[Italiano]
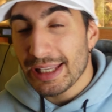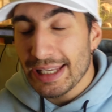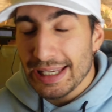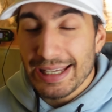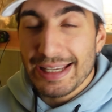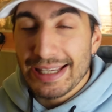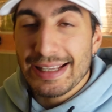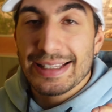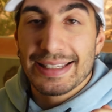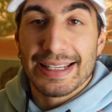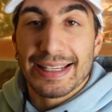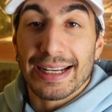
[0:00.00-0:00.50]
di
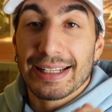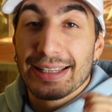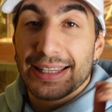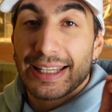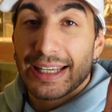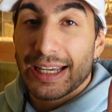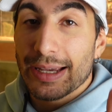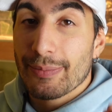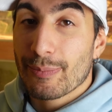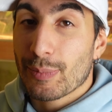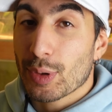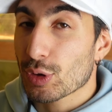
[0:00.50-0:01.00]

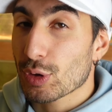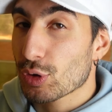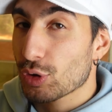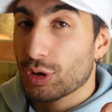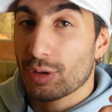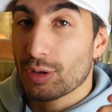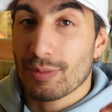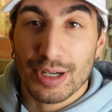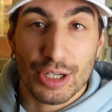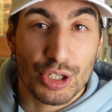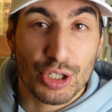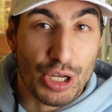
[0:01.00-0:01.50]
insetti che
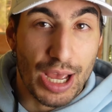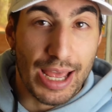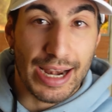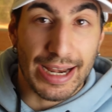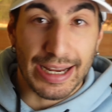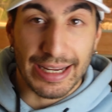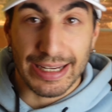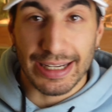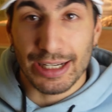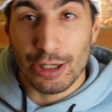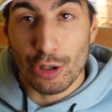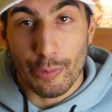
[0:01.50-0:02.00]
possono
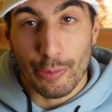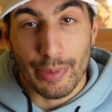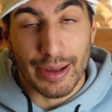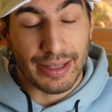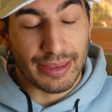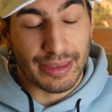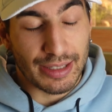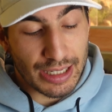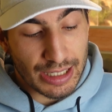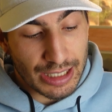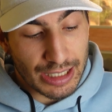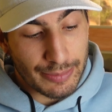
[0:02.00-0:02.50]
mangiare i
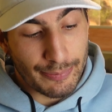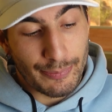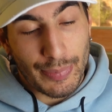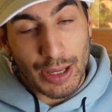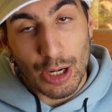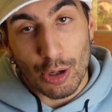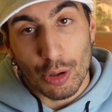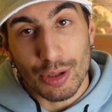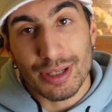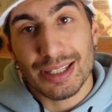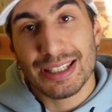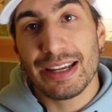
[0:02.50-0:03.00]
leopardini,
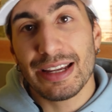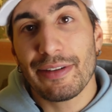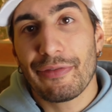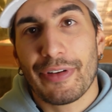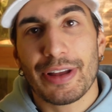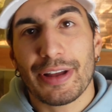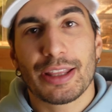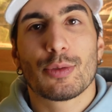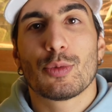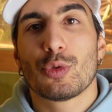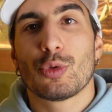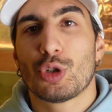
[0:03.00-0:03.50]
però se
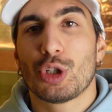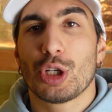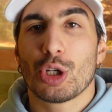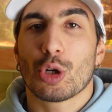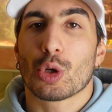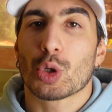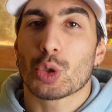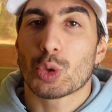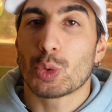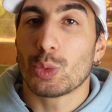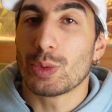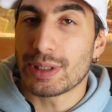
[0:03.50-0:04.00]
fate un
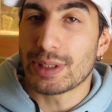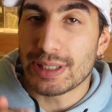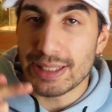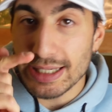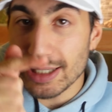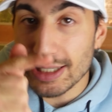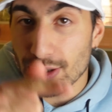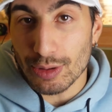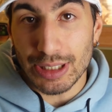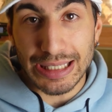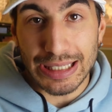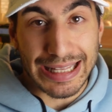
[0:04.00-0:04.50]
giro sul
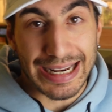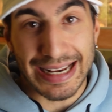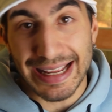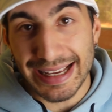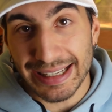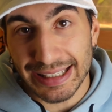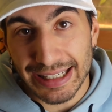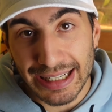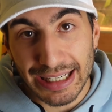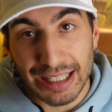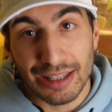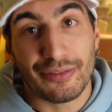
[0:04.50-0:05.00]
sito di
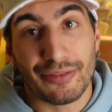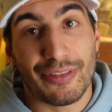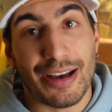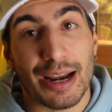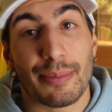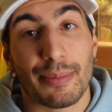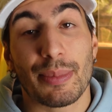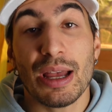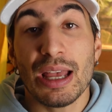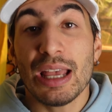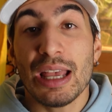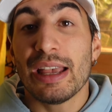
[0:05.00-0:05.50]
Italian Cricket
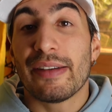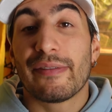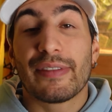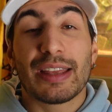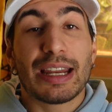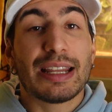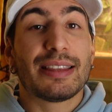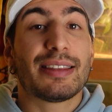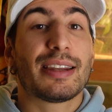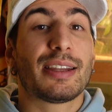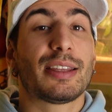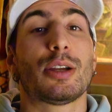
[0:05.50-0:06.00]
Farm vi
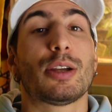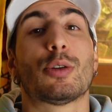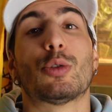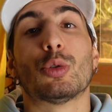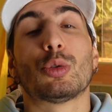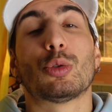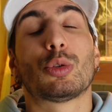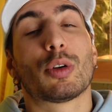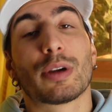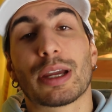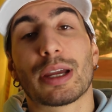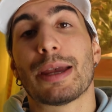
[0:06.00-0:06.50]
renderete
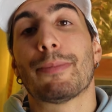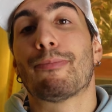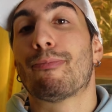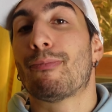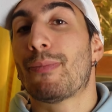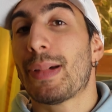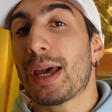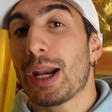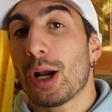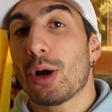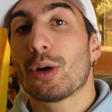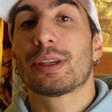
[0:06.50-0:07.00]
conto che
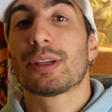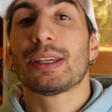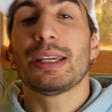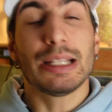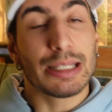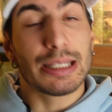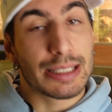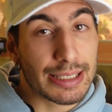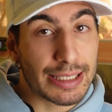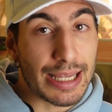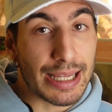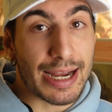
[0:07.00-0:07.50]
per ogni
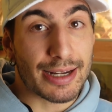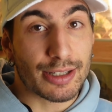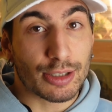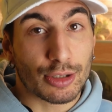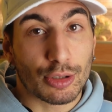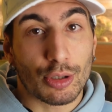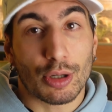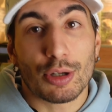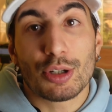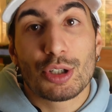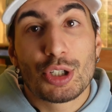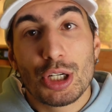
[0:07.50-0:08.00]

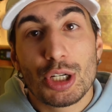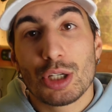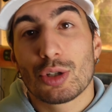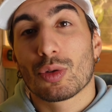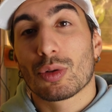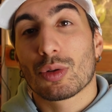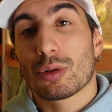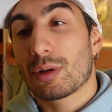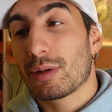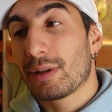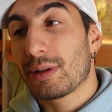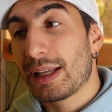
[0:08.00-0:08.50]
insetto ci
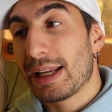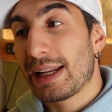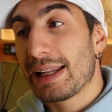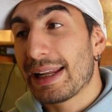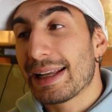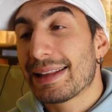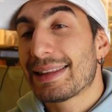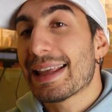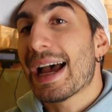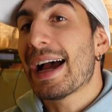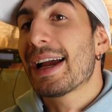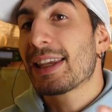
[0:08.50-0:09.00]
sono
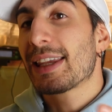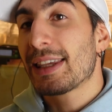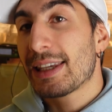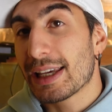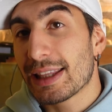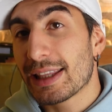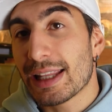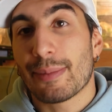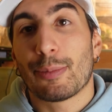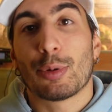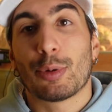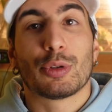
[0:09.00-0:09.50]
delle
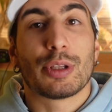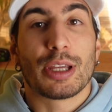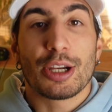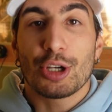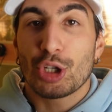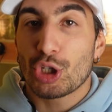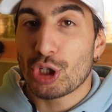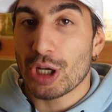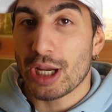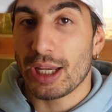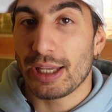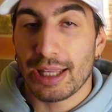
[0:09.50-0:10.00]
taglie da poter
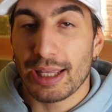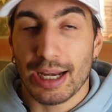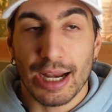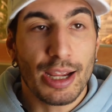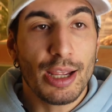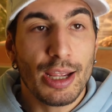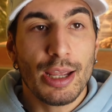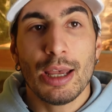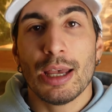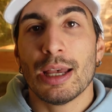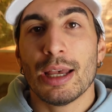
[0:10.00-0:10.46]
scegliere.